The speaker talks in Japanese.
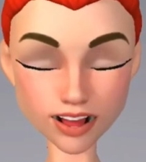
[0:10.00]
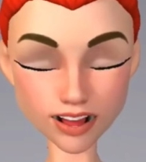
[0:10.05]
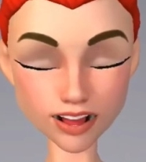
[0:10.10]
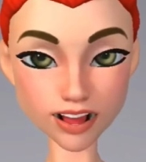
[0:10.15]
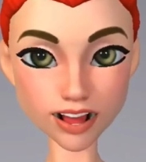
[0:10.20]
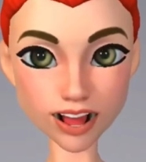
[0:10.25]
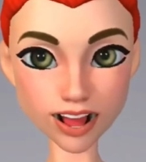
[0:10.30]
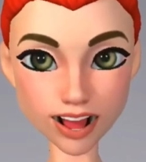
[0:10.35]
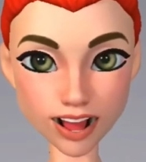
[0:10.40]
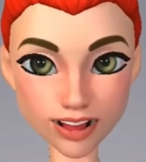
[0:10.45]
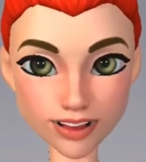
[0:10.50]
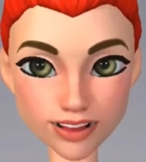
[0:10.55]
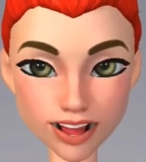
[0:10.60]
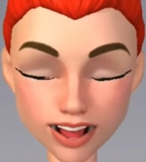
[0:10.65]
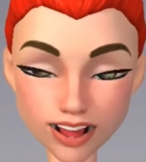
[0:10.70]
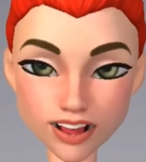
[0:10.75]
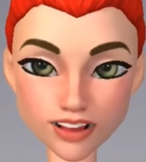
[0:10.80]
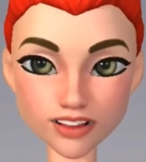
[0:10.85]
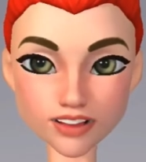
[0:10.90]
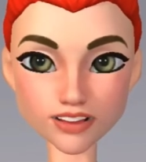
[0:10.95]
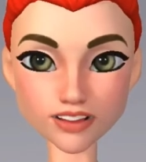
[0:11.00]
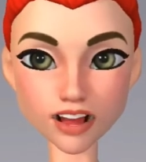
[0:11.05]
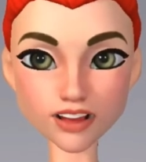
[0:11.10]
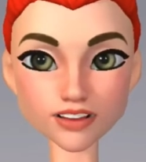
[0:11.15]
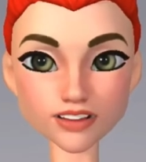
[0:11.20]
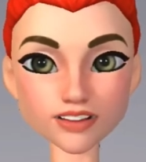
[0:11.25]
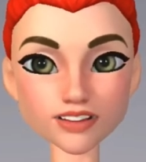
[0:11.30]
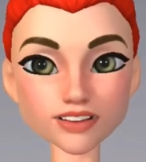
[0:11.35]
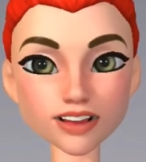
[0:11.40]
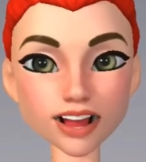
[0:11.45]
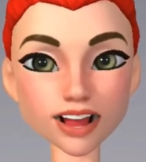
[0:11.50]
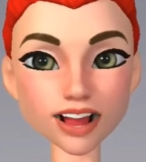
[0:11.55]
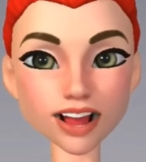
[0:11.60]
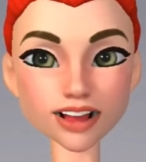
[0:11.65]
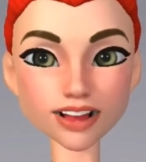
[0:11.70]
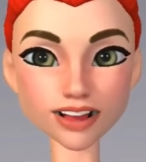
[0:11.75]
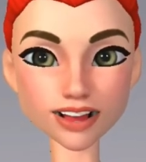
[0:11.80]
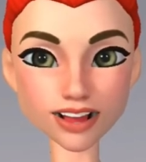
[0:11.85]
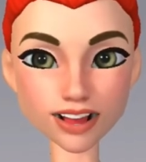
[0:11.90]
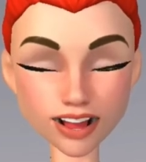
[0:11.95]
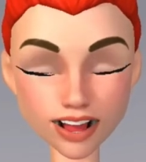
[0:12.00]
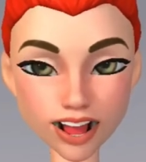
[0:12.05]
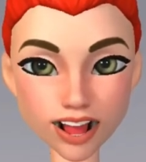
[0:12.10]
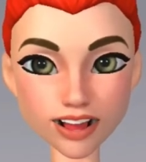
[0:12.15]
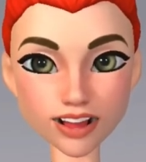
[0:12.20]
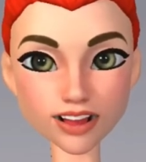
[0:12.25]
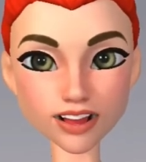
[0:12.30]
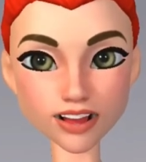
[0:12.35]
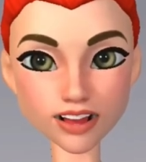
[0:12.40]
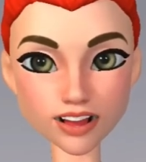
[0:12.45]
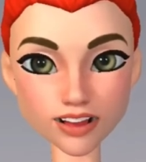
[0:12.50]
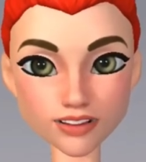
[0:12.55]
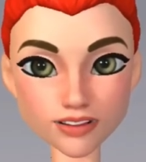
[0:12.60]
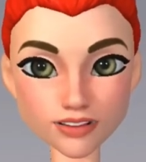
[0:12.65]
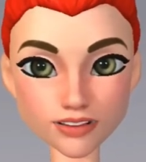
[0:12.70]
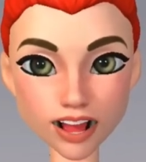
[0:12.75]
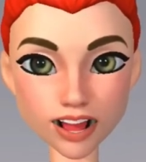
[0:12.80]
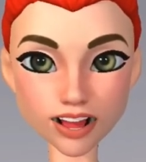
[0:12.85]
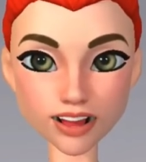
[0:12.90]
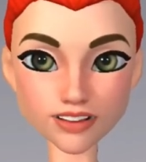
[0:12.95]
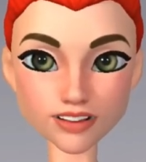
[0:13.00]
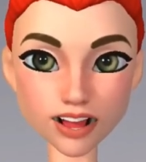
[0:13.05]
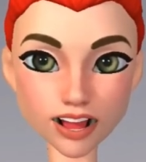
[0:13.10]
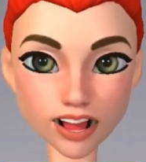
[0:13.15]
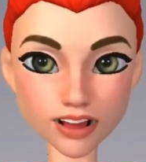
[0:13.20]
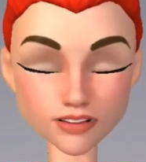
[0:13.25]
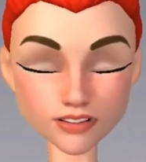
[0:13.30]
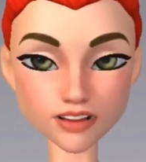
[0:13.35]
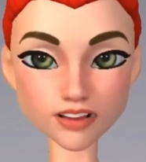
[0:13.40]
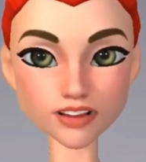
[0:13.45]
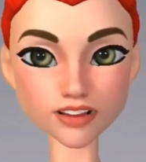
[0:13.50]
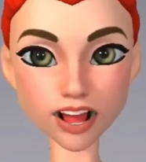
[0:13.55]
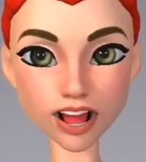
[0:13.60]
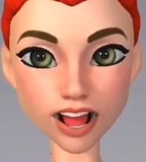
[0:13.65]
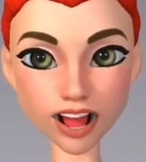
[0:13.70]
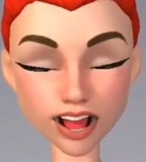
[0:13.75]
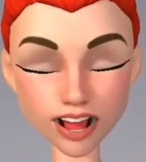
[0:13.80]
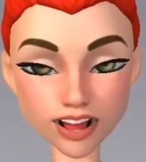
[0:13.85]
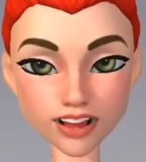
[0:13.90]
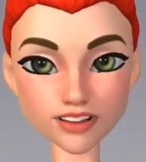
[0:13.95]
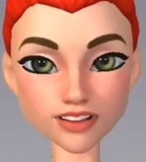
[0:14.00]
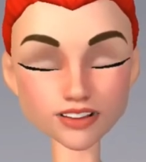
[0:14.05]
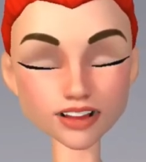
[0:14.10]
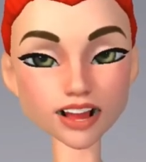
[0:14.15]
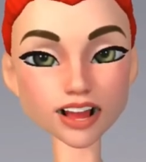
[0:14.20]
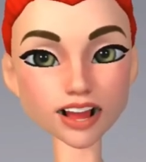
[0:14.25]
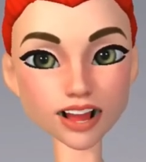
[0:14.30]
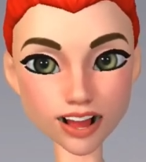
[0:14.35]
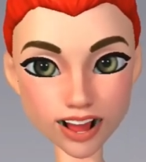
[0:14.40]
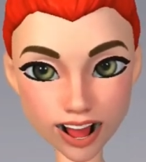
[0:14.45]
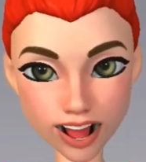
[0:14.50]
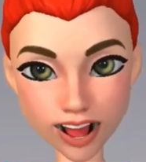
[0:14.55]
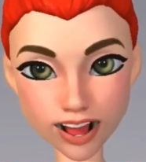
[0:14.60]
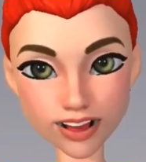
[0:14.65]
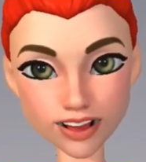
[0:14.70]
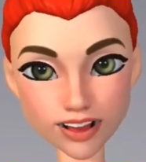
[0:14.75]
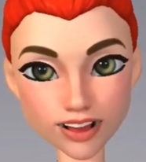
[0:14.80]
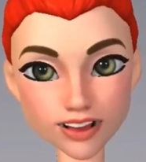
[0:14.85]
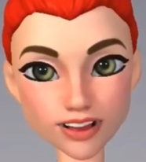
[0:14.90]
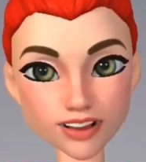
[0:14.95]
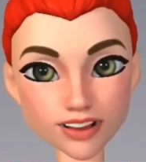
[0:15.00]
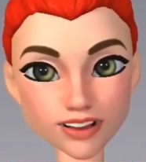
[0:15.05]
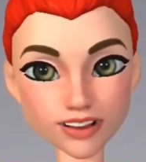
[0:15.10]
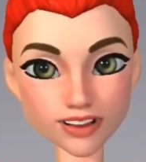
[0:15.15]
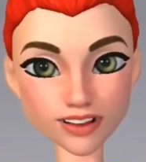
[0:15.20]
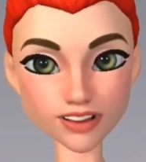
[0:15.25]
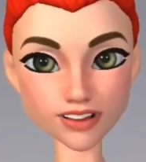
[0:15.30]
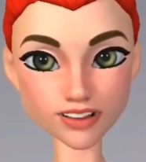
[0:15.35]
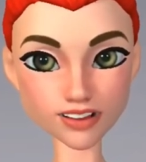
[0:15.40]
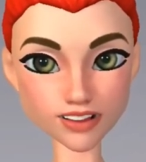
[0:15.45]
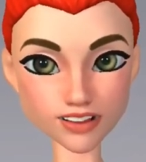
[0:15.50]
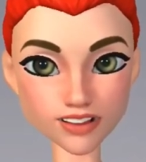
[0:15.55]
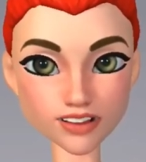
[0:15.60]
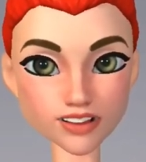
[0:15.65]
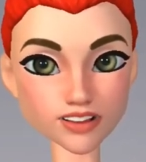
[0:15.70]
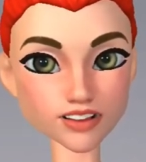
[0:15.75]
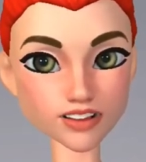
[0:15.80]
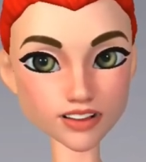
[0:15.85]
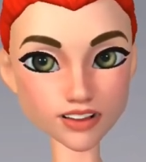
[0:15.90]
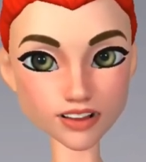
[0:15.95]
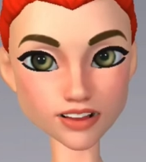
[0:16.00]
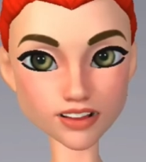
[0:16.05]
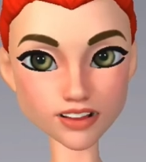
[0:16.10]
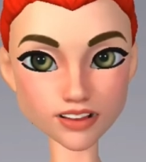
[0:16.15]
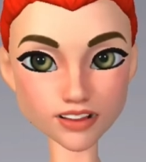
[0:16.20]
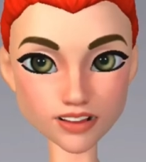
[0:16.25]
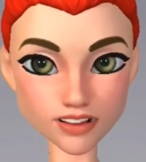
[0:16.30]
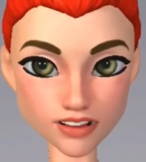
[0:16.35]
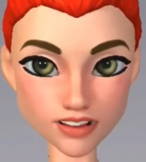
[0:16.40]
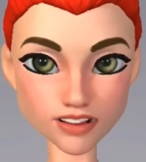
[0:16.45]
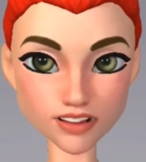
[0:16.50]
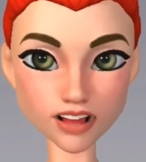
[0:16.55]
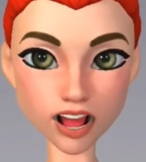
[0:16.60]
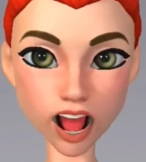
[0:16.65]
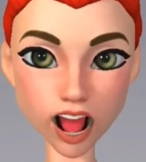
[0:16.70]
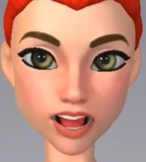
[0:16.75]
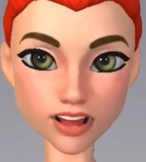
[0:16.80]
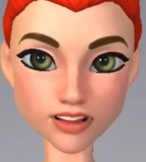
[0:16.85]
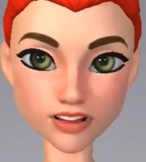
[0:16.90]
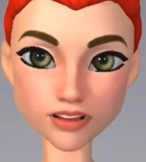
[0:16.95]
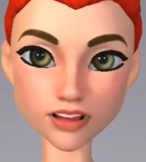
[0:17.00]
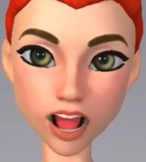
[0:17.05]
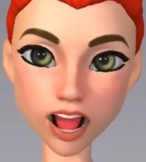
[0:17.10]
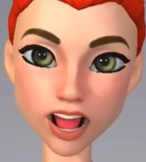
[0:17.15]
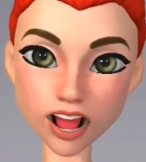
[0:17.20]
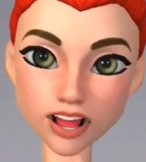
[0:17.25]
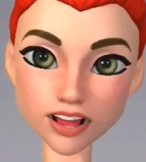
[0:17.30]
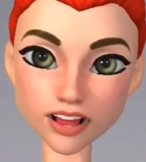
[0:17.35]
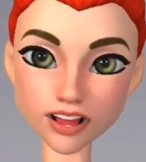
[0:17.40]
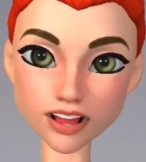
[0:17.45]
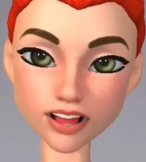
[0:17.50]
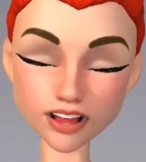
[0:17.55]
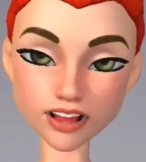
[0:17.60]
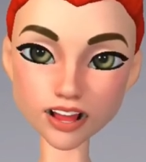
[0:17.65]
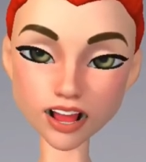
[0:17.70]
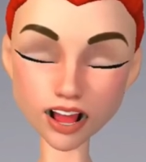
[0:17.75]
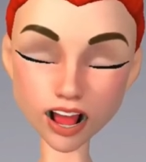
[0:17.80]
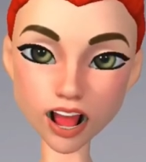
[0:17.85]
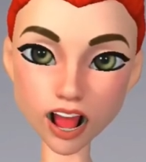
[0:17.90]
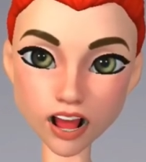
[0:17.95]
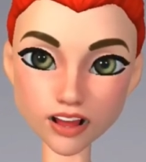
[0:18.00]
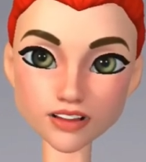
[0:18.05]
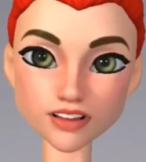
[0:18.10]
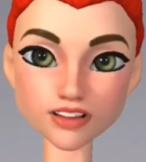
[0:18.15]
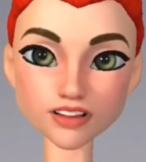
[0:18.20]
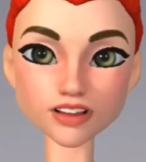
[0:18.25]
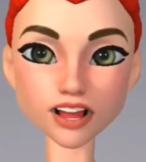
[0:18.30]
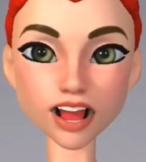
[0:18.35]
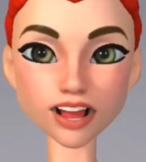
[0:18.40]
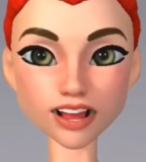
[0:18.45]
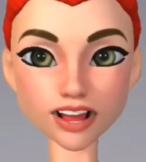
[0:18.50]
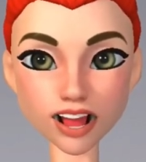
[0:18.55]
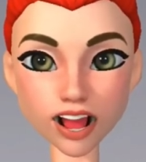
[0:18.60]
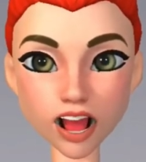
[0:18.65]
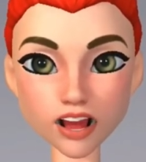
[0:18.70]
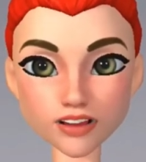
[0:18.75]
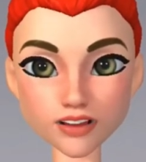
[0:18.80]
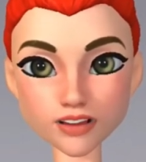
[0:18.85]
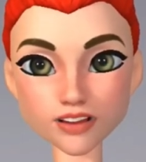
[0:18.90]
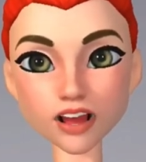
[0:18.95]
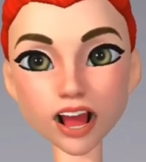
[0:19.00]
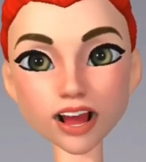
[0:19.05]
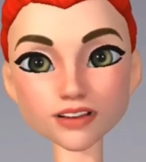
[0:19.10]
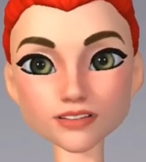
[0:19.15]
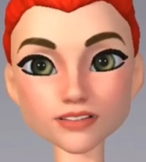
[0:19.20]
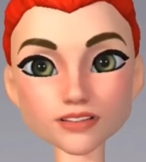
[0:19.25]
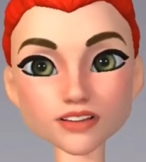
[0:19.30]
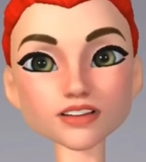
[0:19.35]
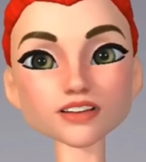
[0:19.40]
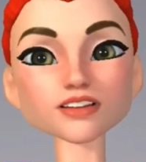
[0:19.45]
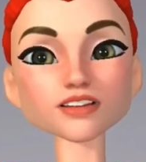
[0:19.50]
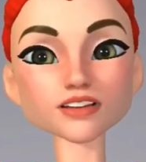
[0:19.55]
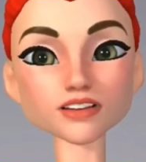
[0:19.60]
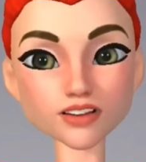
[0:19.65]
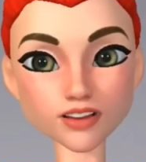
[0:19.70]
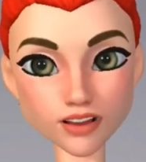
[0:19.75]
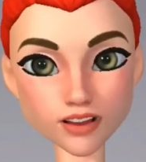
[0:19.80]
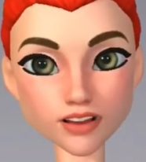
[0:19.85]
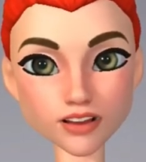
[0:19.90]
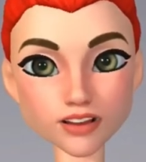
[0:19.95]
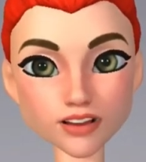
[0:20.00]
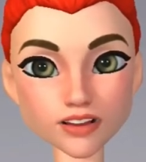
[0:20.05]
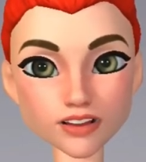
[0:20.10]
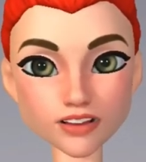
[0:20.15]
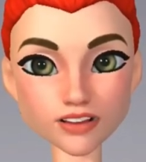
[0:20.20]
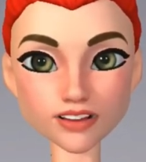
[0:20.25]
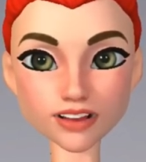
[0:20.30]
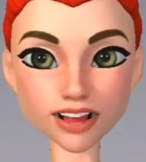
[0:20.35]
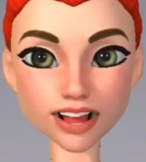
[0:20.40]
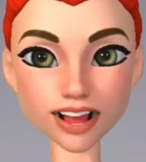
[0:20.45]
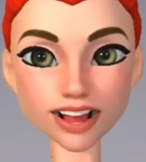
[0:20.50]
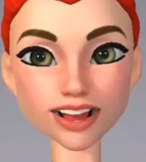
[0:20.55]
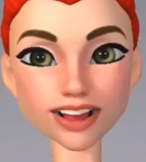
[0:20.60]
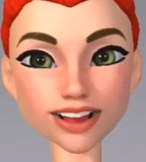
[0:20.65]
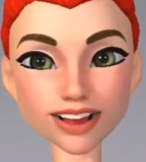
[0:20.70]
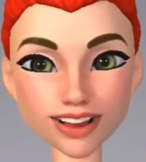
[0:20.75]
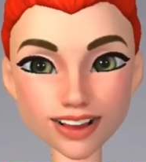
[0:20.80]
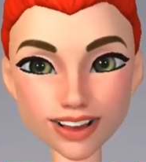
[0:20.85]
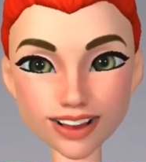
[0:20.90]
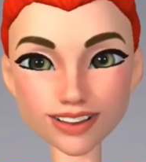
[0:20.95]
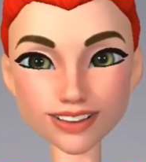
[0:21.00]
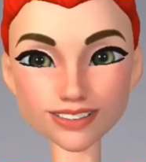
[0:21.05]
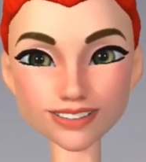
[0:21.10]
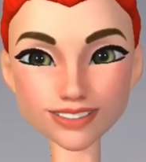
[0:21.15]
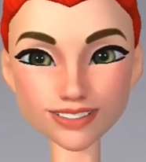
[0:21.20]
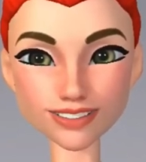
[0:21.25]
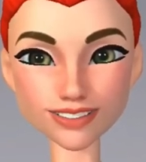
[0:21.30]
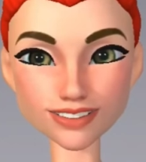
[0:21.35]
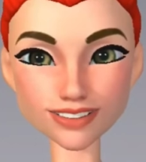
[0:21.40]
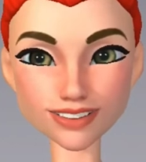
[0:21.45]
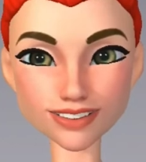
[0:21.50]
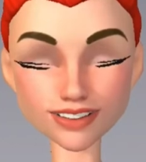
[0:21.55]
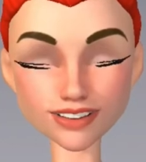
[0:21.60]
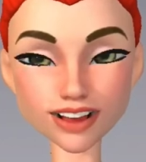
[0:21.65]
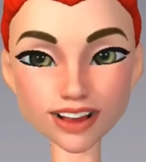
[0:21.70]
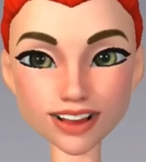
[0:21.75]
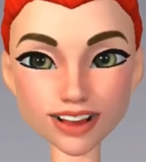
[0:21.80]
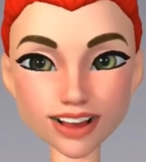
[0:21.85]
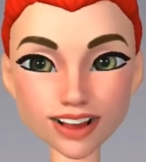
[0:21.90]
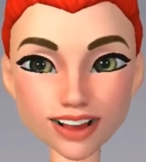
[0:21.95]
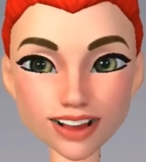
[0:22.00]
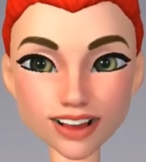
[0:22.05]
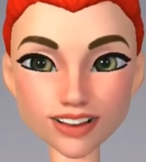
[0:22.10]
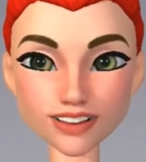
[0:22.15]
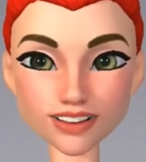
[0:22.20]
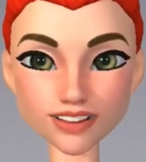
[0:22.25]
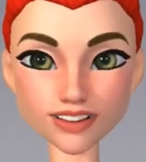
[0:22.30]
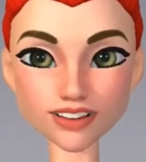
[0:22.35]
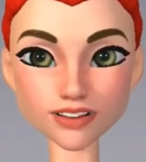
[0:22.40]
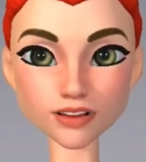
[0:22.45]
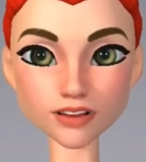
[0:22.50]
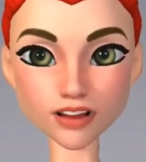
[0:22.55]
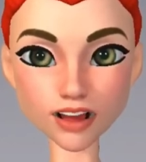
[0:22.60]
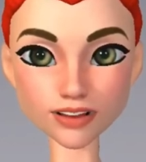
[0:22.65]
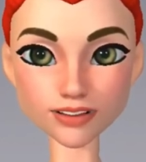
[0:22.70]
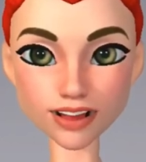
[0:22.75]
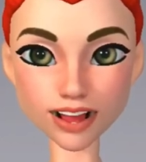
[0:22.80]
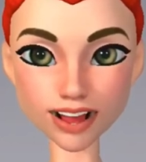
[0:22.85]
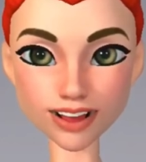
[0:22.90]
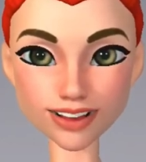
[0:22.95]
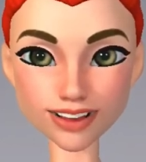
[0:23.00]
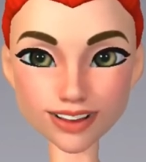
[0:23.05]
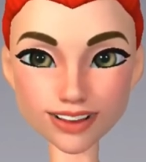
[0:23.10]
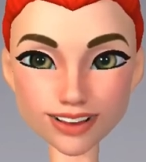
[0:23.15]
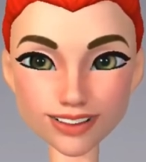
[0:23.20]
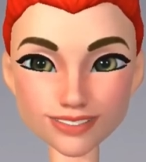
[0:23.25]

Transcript: えー、内容はこんな感じでまずはスポーンエリアの設定その後保存とあとは、えー、オキュラスへのアップロードについてお話ししようと思います